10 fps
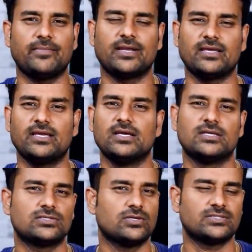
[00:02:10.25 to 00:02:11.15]
మనకి
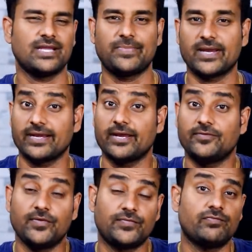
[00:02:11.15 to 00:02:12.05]
సో స్నాప్డ్రాగన్ ఎయిట్
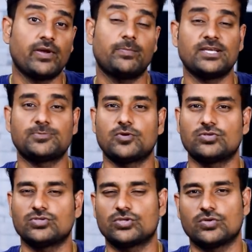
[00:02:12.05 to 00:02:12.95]
ఫిఫ్టీ ఫైవ్ ప్లస్
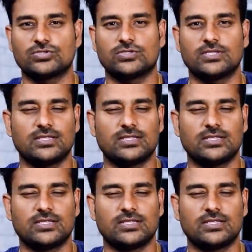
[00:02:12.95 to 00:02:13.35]
ప్రాసెసర్తో వస్తుందని